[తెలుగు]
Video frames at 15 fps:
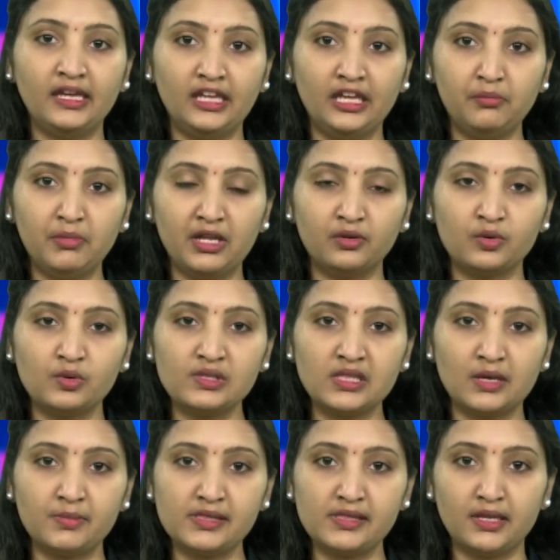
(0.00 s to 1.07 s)
ఈ మేరకు
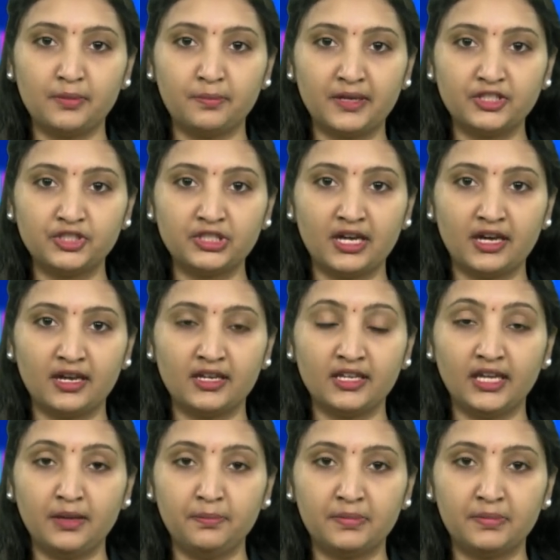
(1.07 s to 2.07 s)
సమస్యల పరిష్కారానికి